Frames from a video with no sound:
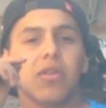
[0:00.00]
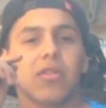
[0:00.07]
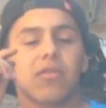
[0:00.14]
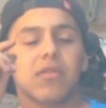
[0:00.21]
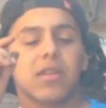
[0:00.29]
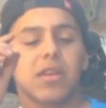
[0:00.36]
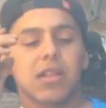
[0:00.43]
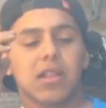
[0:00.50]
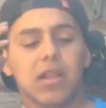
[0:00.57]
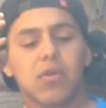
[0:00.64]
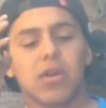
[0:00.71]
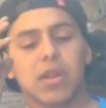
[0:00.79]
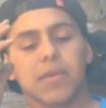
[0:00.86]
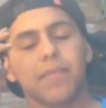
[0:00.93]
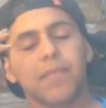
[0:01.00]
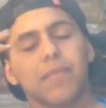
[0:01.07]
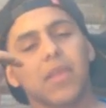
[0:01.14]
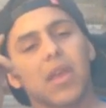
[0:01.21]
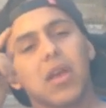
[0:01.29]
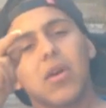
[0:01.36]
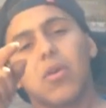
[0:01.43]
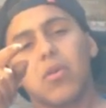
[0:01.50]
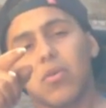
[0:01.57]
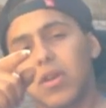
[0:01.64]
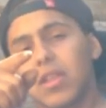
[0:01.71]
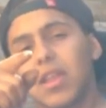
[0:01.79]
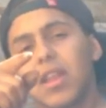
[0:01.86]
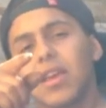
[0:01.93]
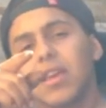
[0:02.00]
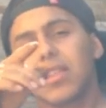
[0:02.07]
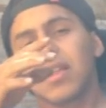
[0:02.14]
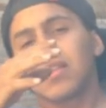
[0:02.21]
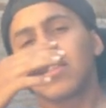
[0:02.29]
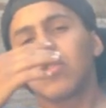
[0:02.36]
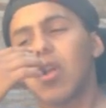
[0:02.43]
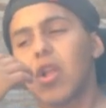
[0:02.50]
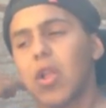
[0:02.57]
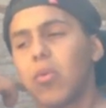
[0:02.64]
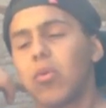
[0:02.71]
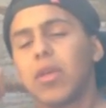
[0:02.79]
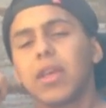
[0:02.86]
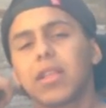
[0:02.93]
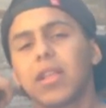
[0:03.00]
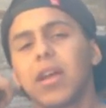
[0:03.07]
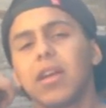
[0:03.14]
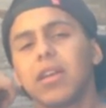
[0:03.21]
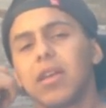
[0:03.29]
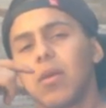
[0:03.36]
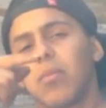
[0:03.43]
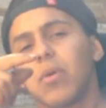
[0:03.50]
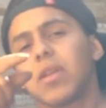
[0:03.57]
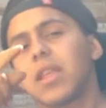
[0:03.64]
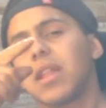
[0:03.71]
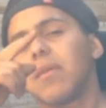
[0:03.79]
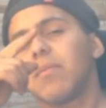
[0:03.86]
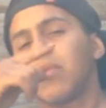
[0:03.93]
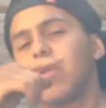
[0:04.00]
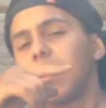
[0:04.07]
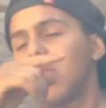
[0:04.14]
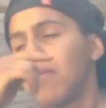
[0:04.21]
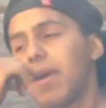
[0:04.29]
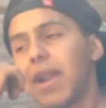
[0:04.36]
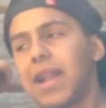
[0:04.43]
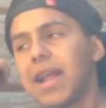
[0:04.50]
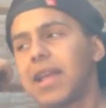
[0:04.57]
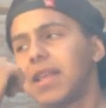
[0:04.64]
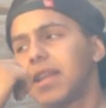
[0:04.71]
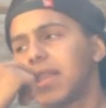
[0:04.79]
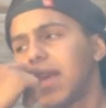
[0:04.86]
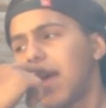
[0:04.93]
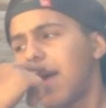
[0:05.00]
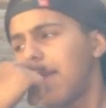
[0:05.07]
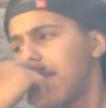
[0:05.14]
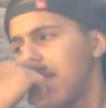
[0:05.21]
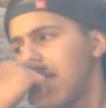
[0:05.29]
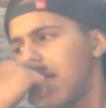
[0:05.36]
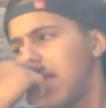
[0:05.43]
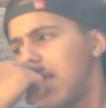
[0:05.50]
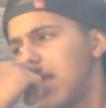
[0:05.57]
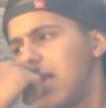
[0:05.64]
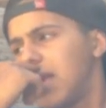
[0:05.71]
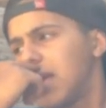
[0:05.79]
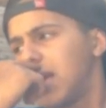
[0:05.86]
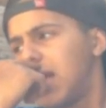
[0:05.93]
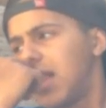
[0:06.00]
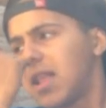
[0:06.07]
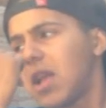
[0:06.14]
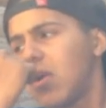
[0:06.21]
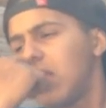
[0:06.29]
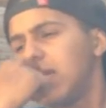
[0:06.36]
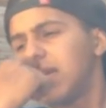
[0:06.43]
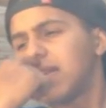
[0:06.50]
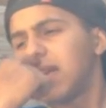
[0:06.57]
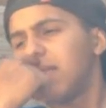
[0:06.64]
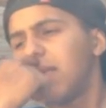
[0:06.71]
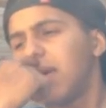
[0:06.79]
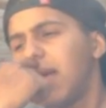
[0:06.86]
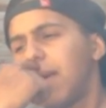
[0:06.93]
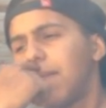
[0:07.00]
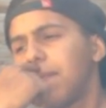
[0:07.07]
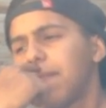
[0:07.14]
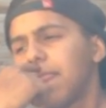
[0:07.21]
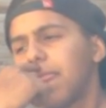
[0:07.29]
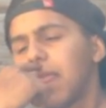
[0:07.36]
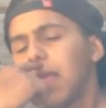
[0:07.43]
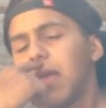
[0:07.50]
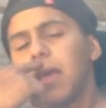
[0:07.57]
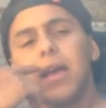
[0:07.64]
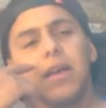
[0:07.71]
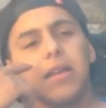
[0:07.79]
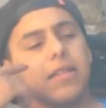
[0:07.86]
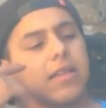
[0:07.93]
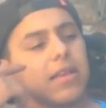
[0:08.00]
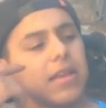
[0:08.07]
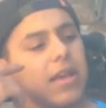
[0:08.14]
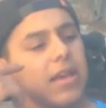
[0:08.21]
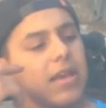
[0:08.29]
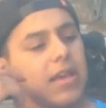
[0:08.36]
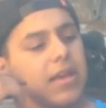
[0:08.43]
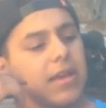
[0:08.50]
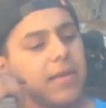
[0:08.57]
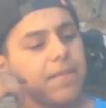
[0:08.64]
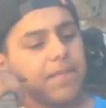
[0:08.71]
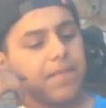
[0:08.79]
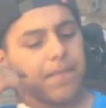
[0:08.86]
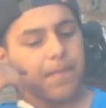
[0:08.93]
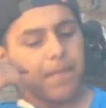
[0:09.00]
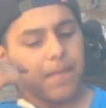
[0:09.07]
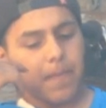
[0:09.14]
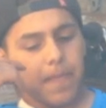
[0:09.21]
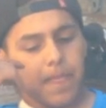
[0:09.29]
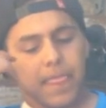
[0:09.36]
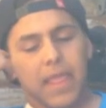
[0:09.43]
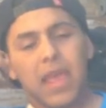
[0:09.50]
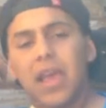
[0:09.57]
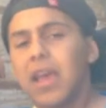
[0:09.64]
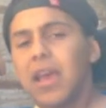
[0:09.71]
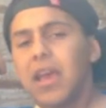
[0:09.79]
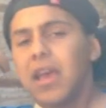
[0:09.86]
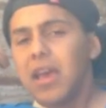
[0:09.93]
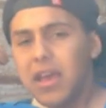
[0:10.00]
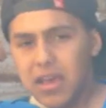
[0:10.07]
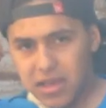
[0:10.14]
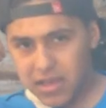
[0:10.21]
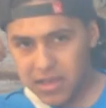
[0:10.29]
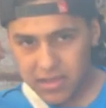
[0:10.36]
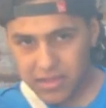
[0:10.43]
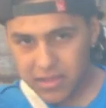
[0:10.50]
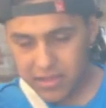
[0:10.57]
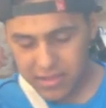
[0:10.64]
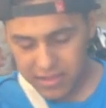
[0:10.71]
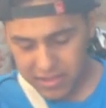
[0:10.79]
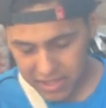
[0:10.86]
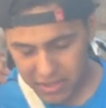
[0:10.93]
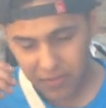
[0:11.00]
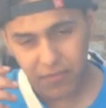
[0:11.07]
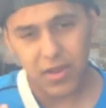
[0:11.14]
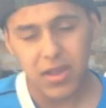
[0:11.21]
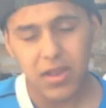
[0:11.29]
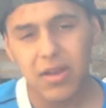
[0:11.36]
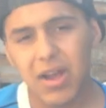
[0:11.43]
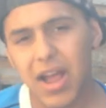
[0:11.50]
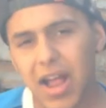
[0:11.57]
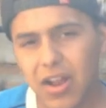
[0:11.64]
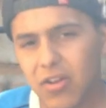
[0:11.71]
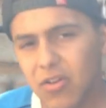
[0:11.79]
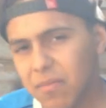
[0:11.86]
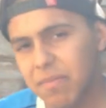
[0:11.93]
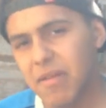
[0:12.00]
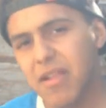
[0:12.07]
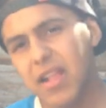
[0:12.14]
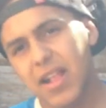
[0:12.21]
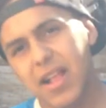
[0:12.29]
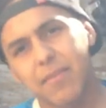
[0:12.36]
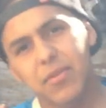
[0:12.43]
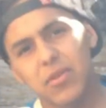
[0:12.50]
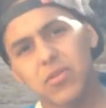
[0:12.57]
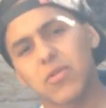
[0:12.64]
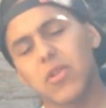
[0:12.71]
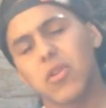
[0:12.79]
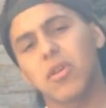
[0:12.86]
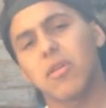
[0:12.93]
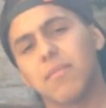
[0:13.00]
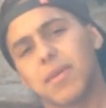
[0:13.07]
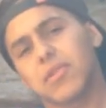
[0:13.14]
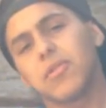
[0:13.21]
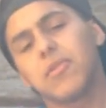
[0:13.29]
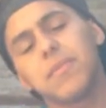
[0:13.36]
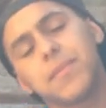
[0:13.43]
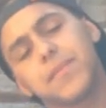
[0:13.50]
Entonces recuerden, 40 likes y el review de esta y después estaré poniendo para la dirtera. Que la tengo desarmada. Así que es, eso fue algo rápido sobre lo que me pasó.